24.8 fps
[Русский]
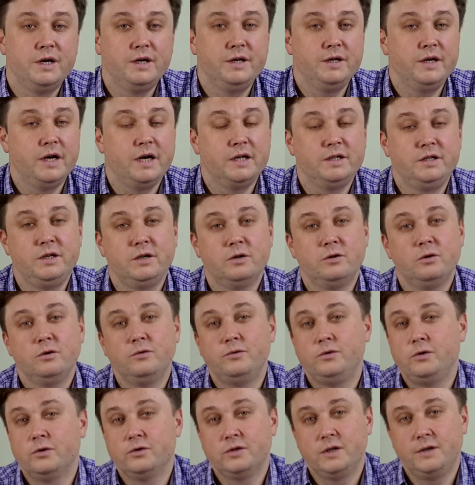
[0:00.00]
Я делаю
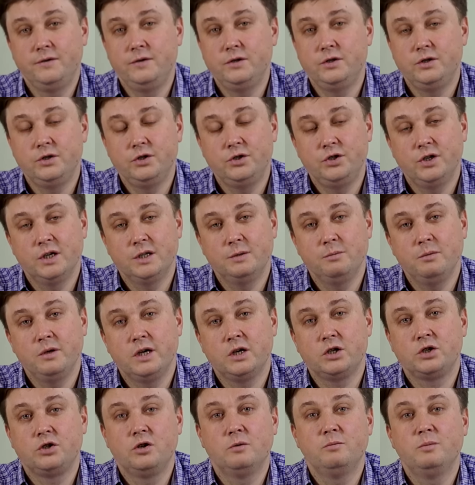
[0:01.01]
все зависящее от
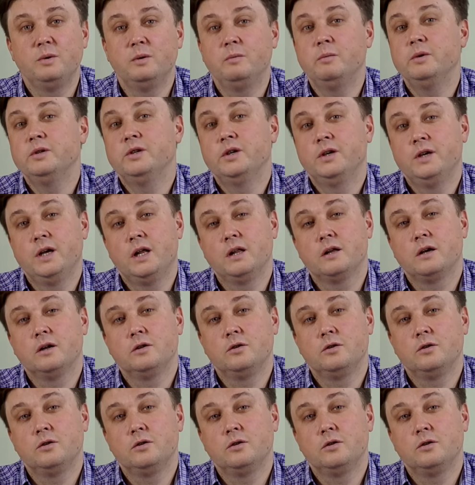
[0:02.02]
меня, чтобы материал,